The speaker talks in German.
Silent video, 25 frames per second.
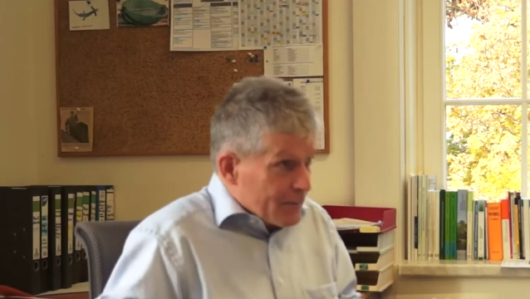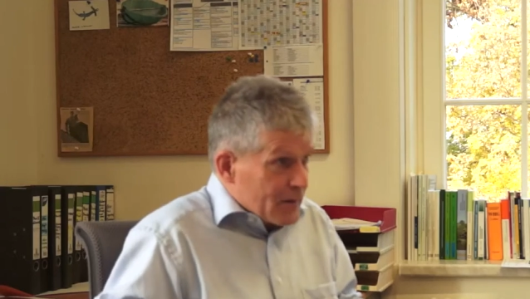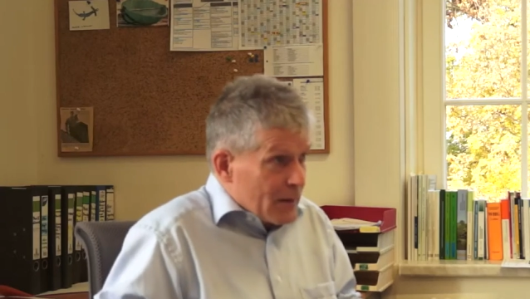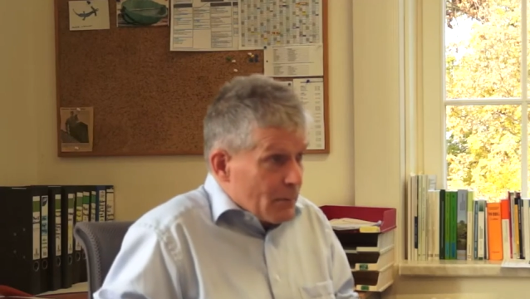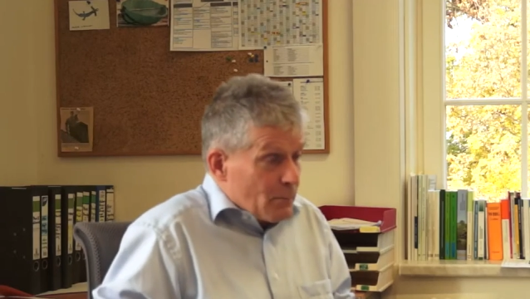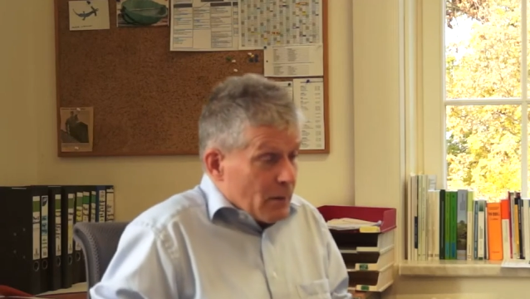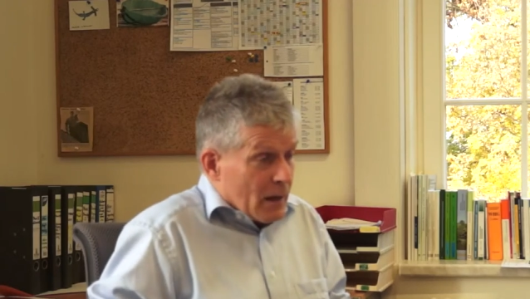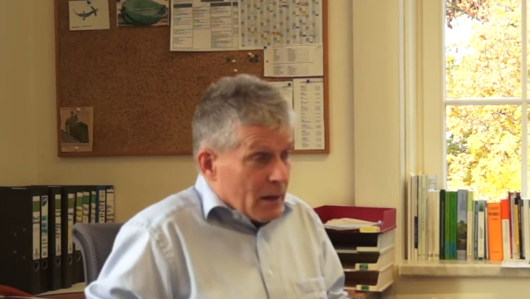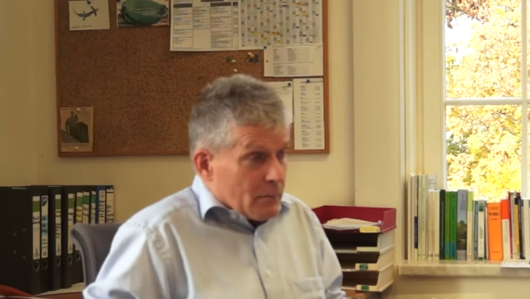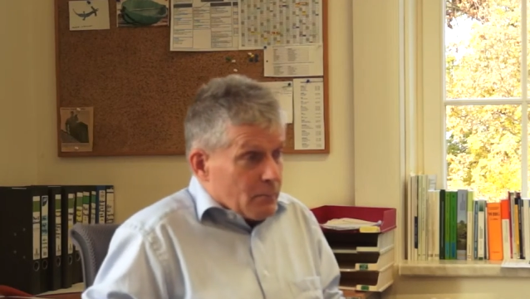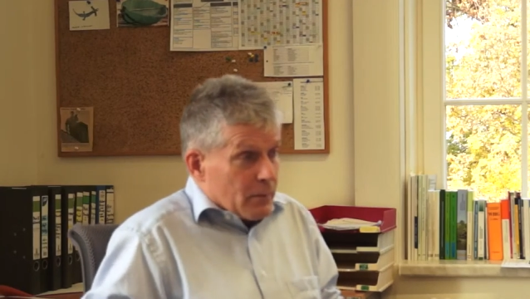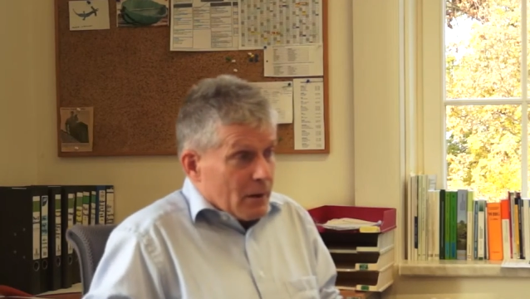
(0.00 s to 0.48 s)

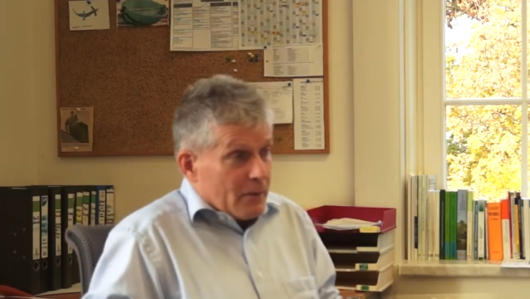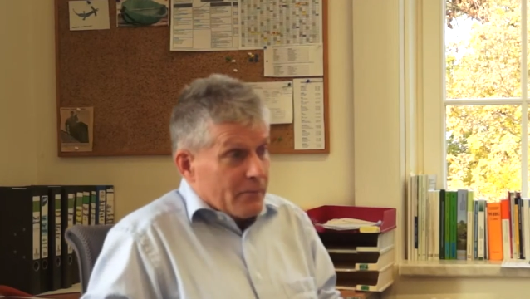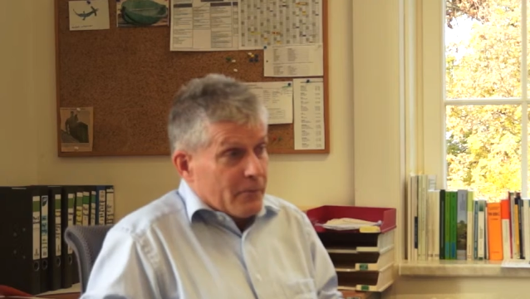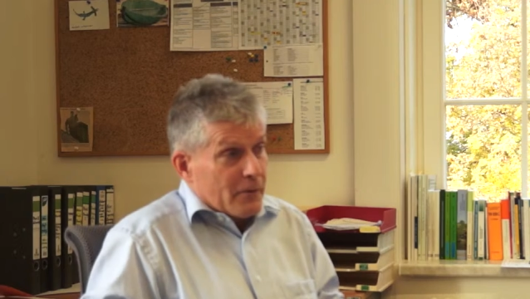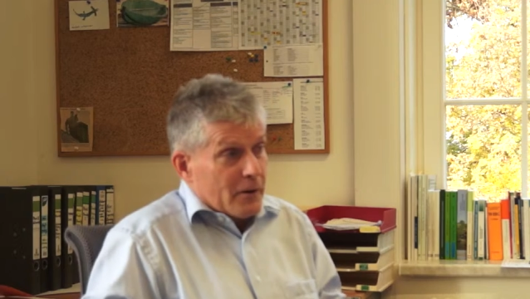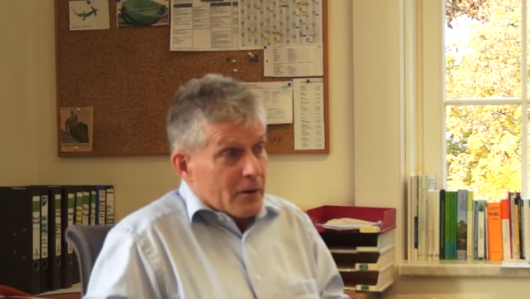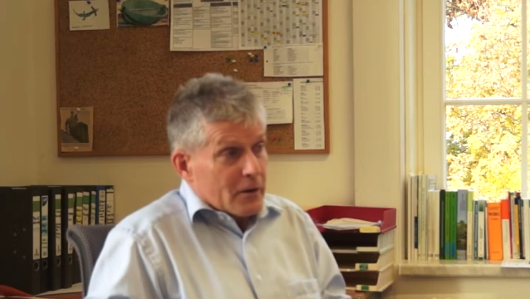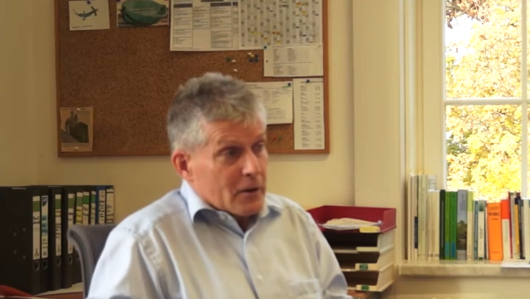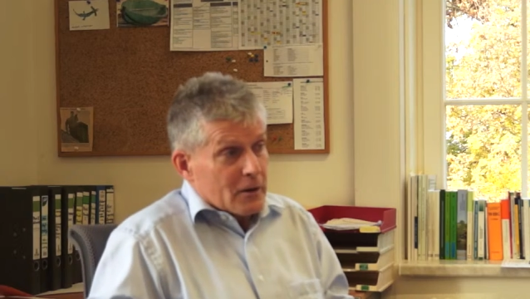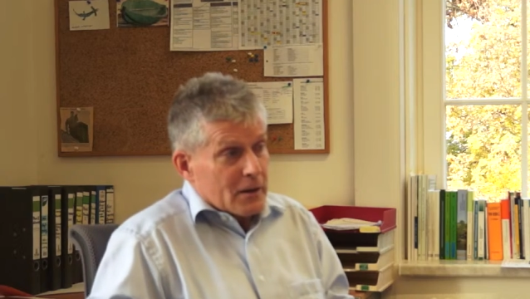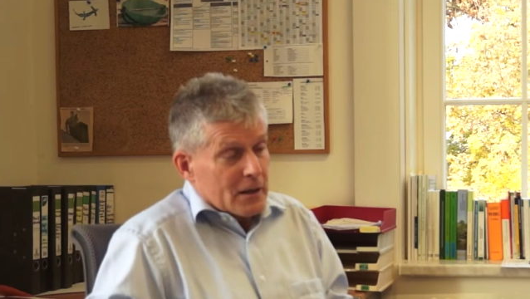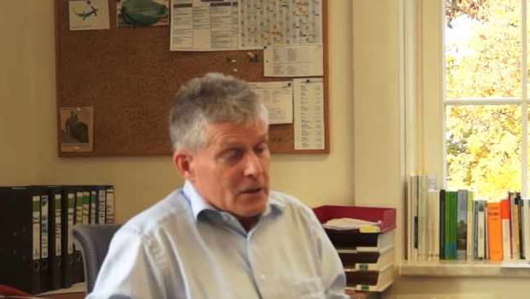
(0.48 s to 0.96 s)
Die bergbau
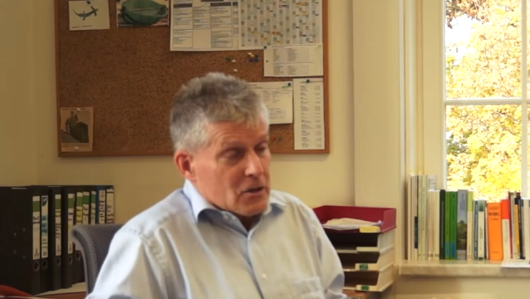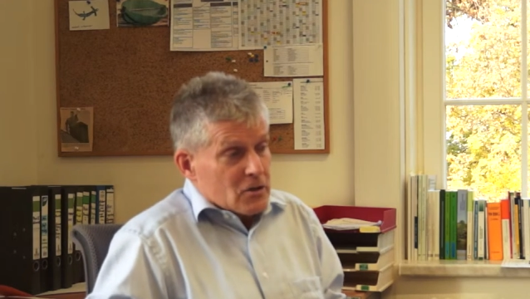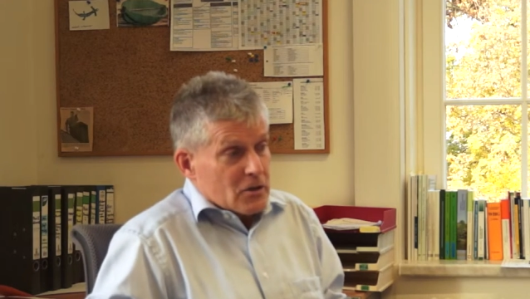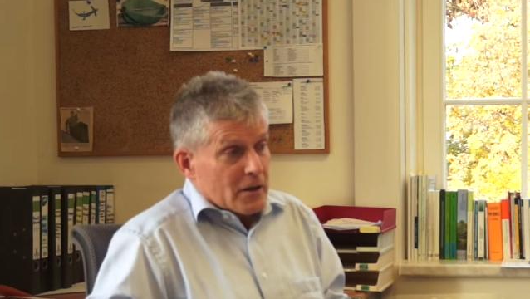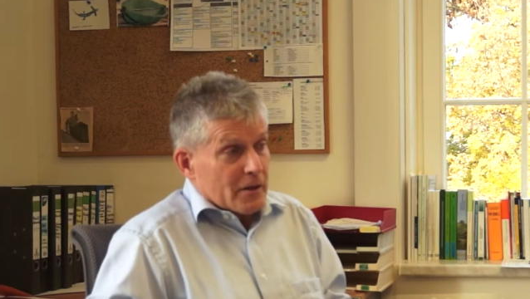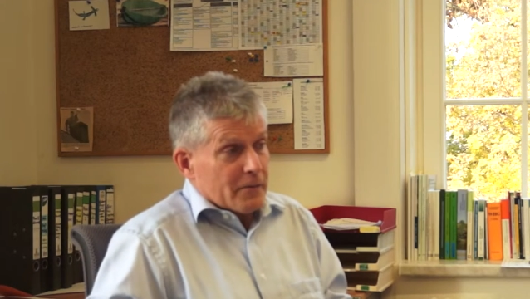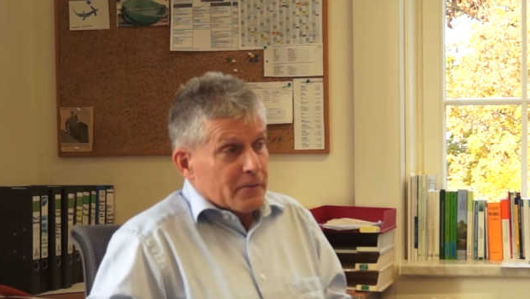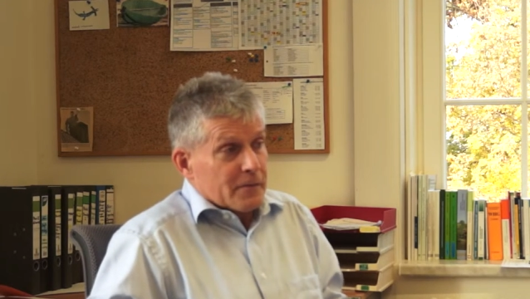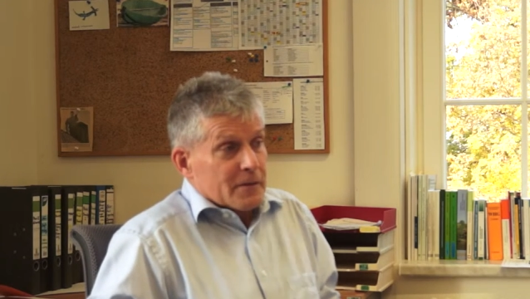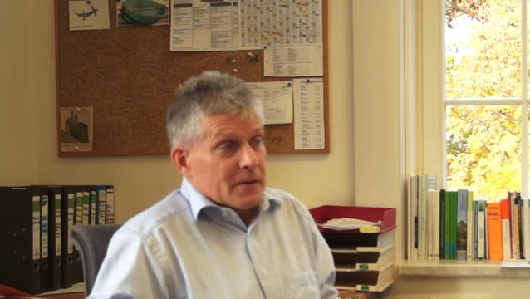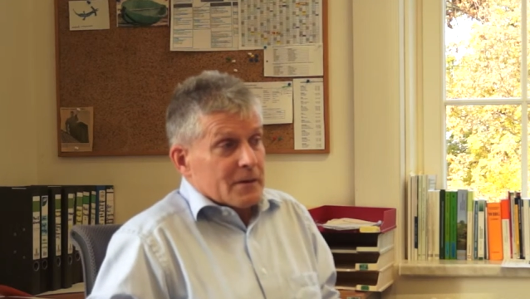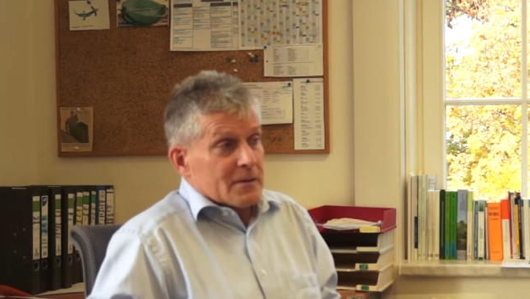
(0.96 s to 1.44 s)

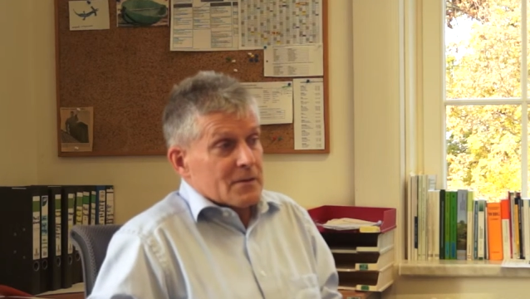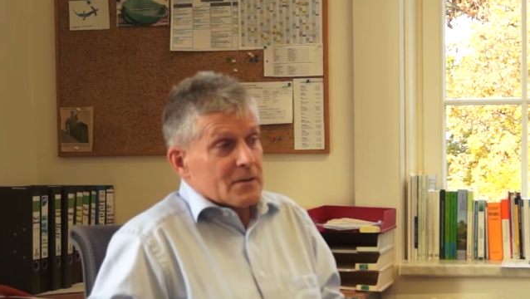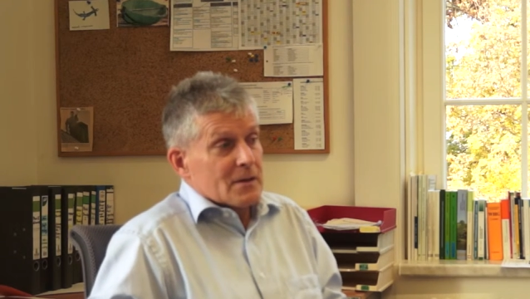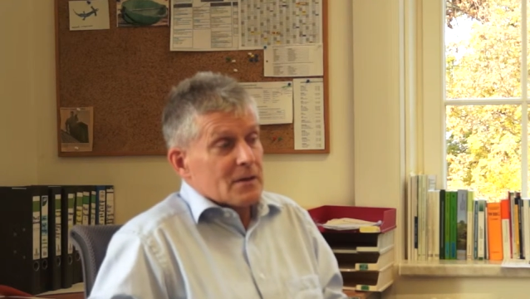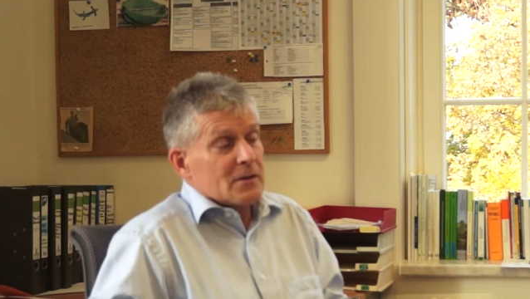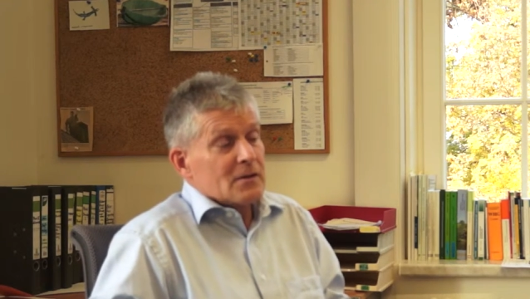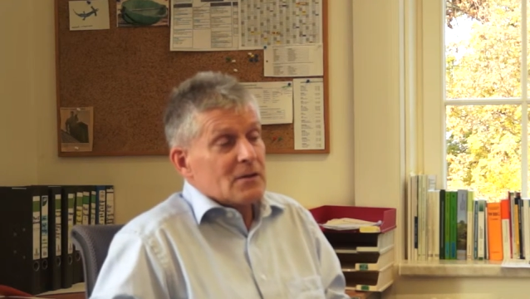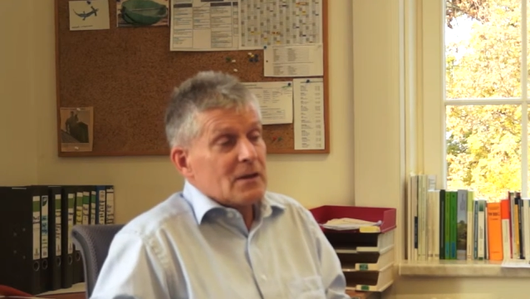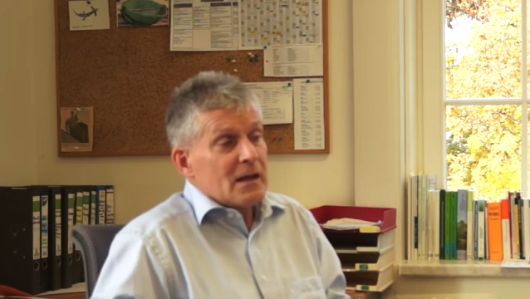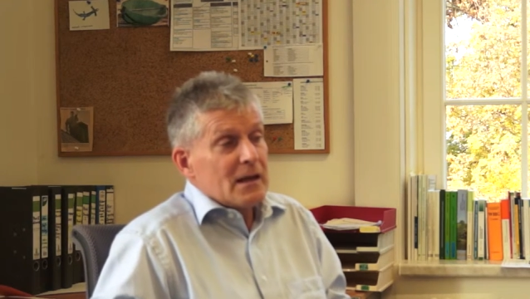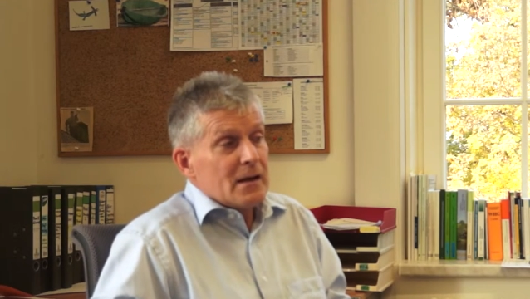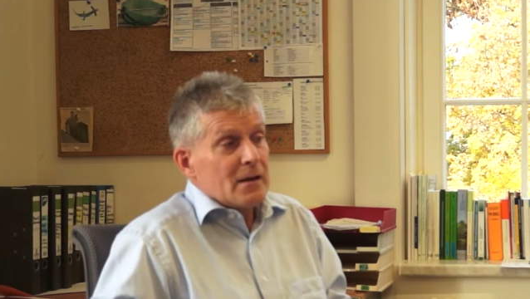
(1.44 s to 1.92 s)
Völkerlandschaft
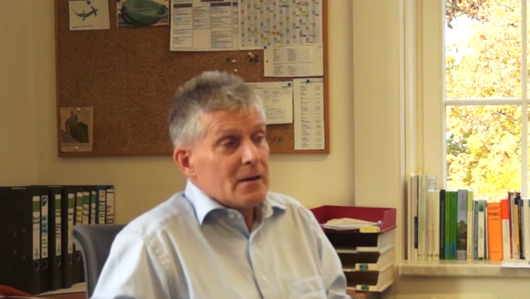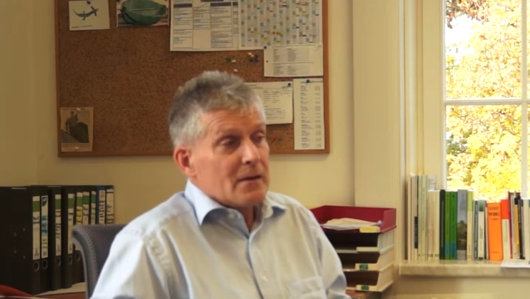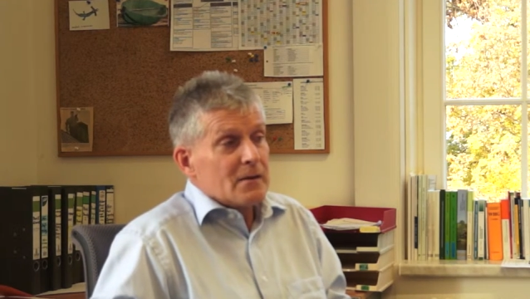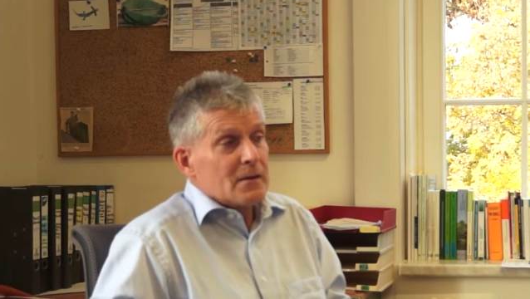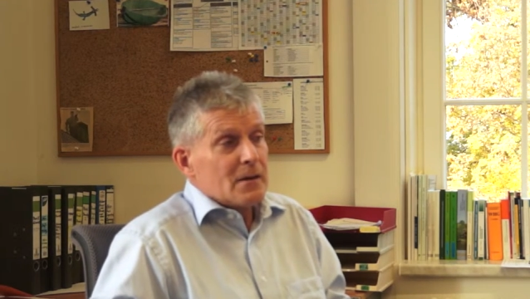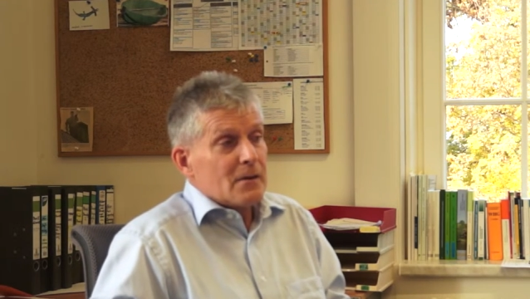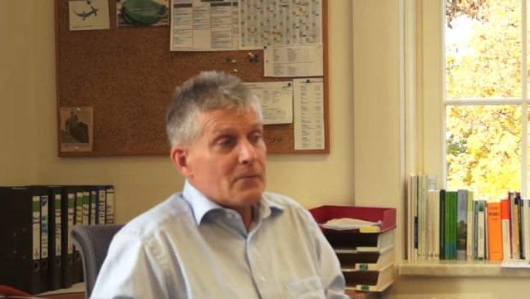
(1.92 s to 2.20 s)
sind Dinge,